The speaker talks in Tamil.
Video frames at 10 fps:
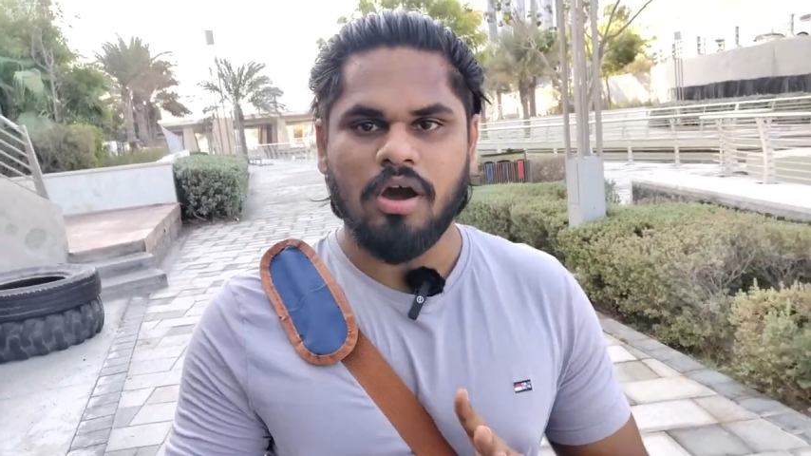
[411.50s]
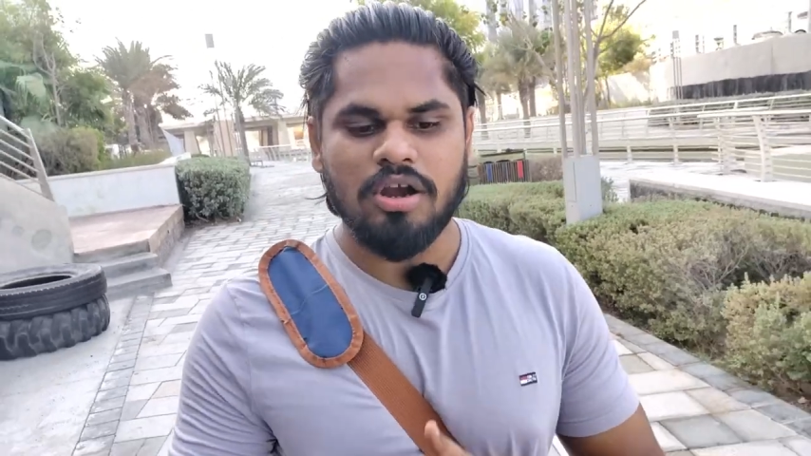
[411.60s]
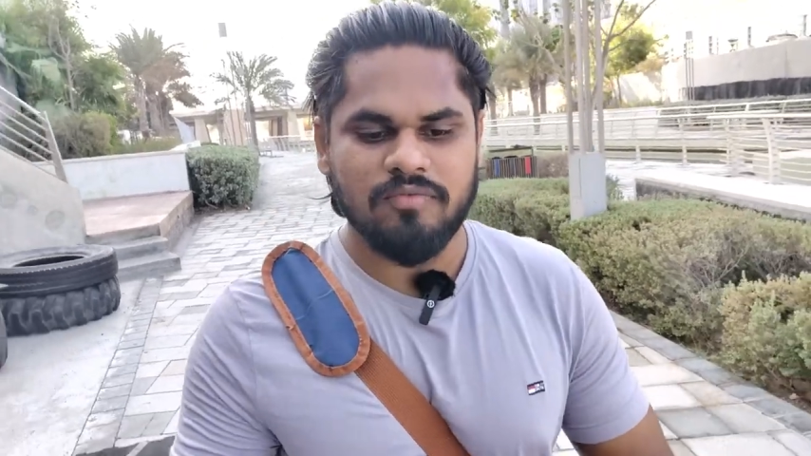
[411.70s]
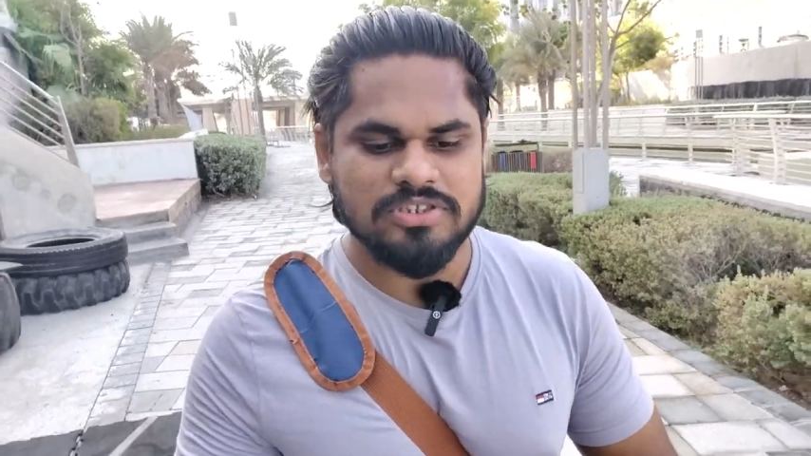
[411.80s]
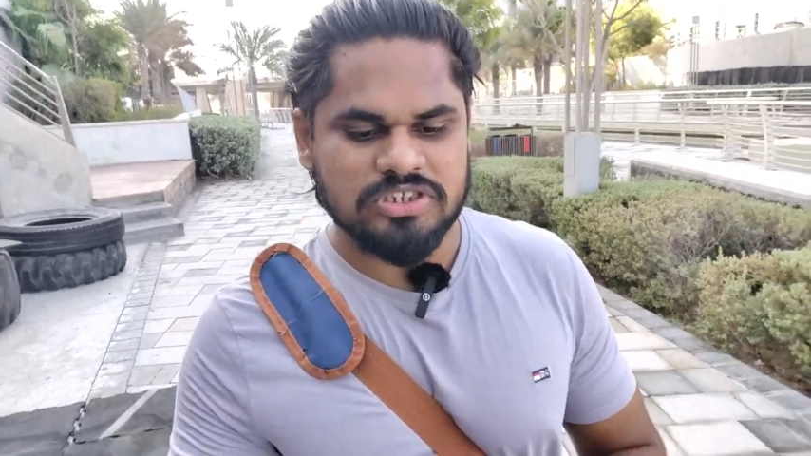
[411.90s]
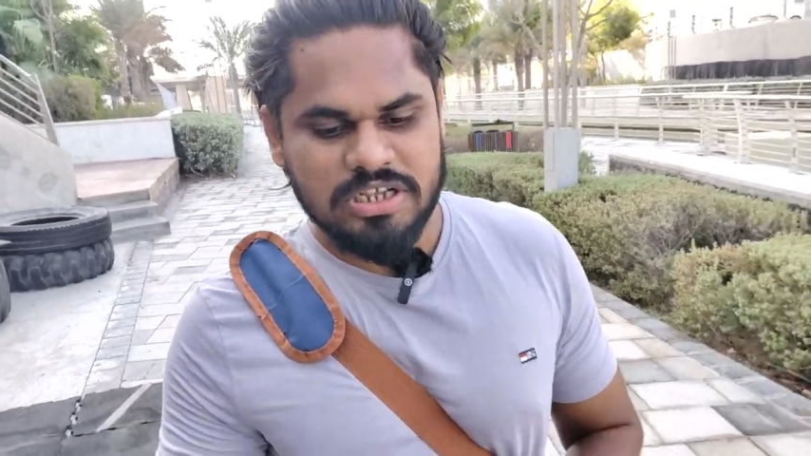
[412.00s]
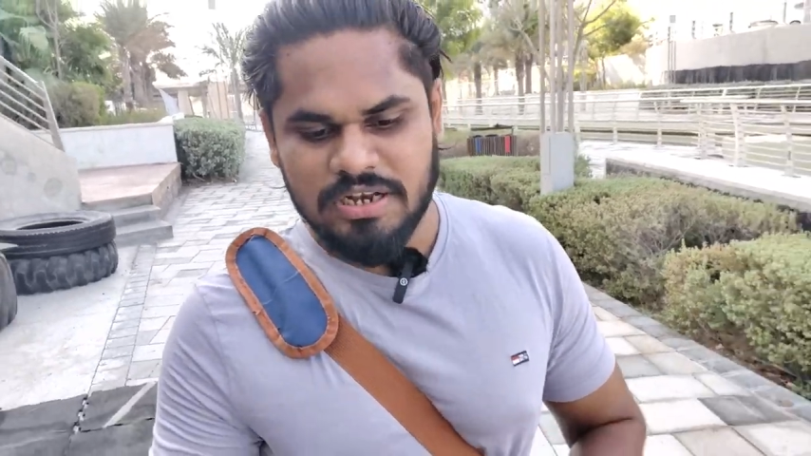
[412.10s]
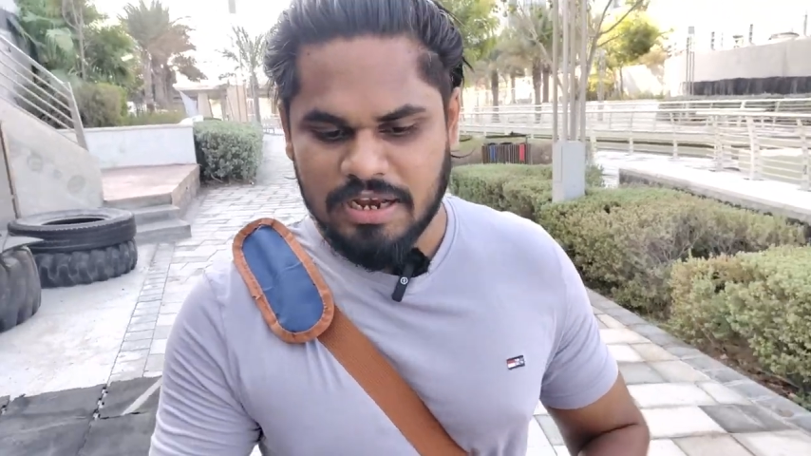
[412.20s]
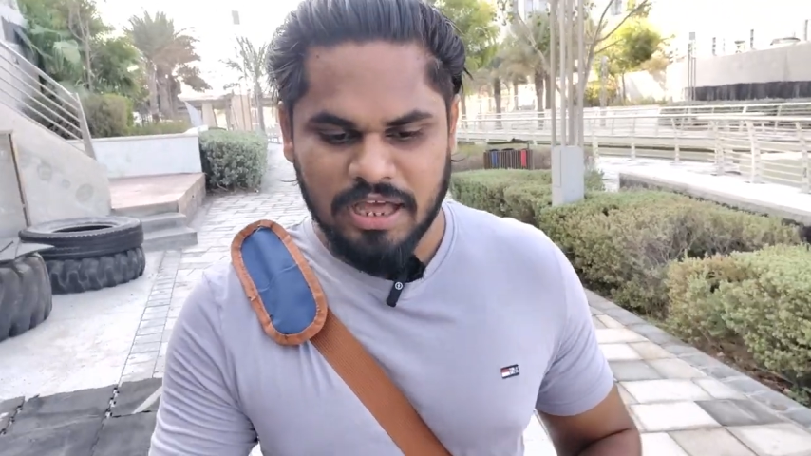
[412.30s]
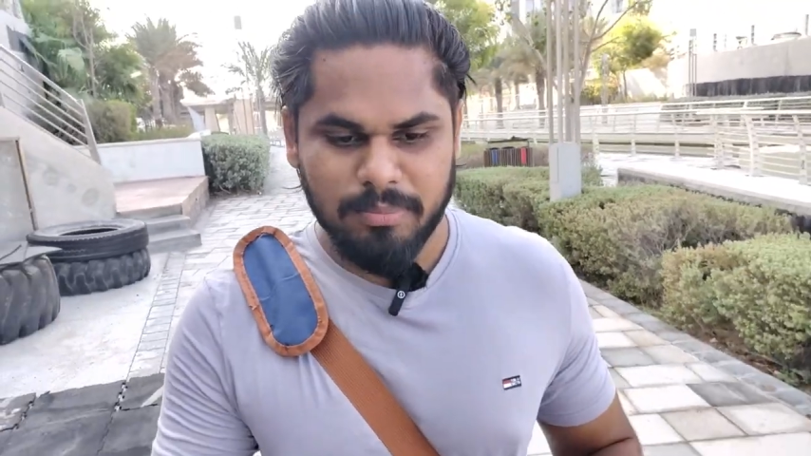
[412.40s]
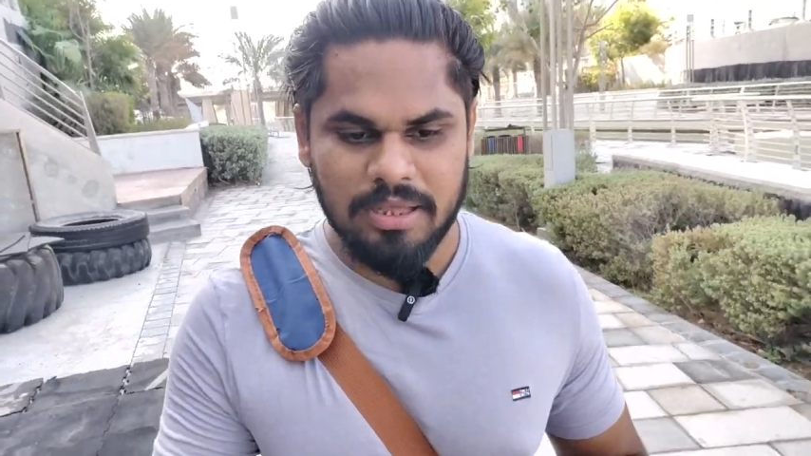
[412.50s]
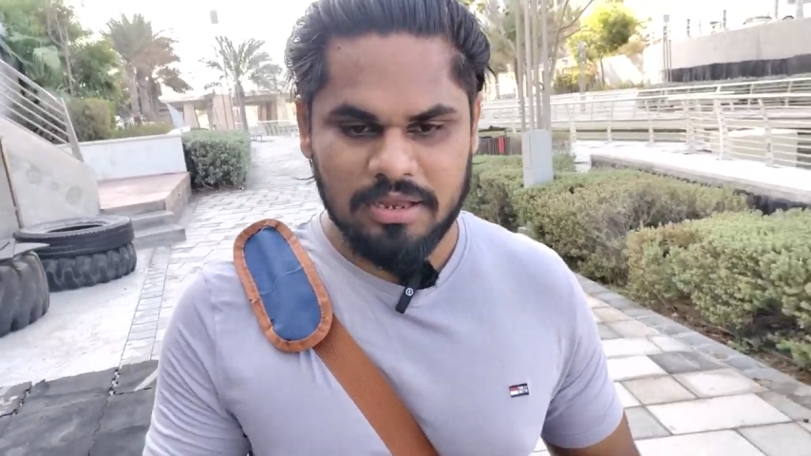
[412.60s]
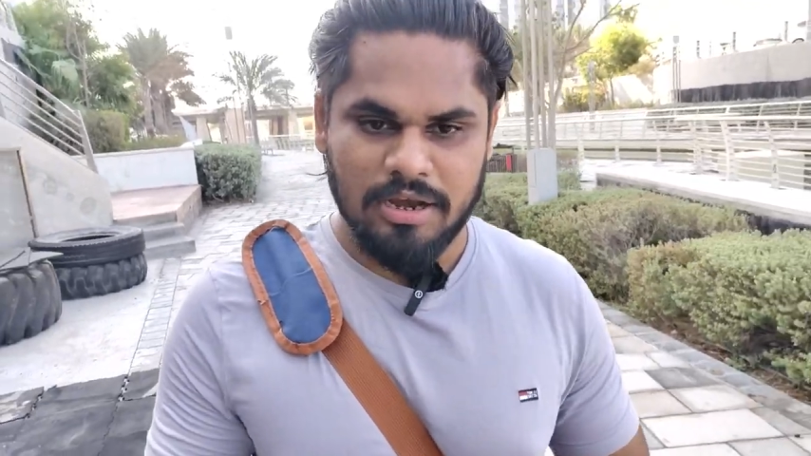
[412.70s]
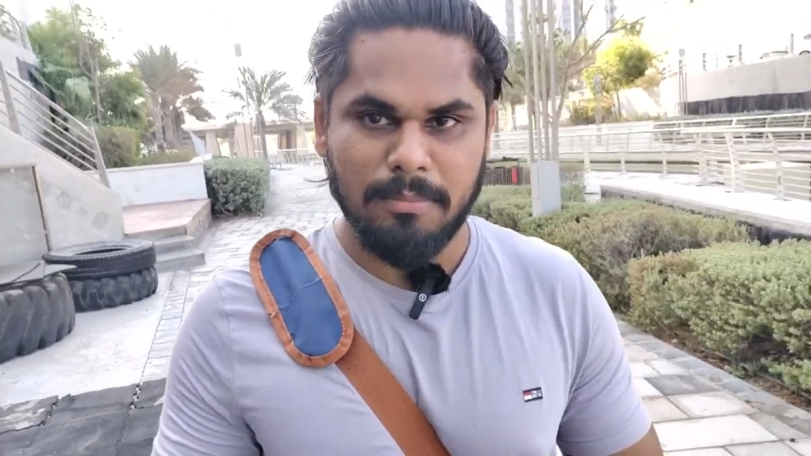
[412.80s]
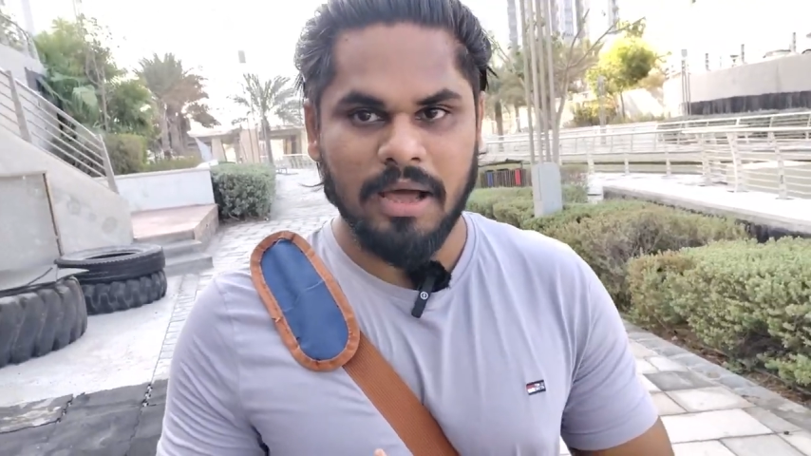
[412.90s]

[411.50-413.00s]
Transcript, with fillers: நான்வெஜ் இல்லாமல்